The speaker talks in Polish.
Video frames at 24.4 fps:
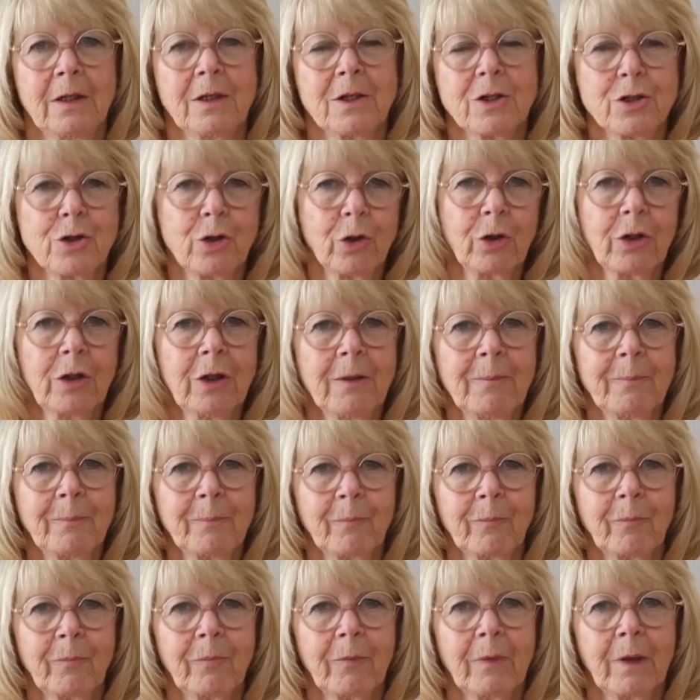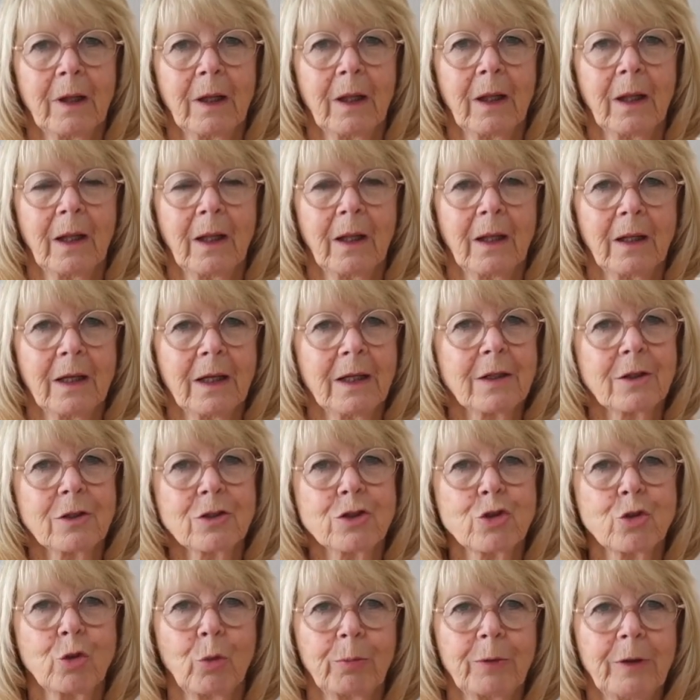nawet jeśli jest ładna
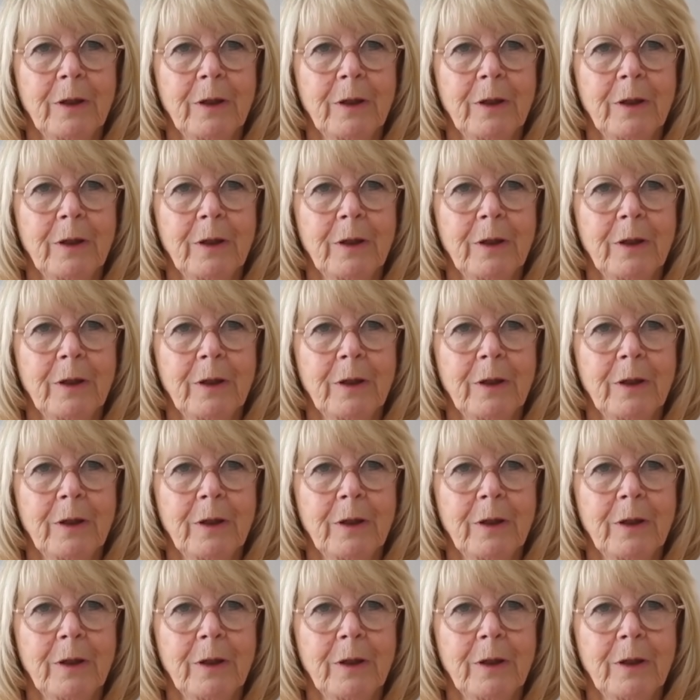pogoda.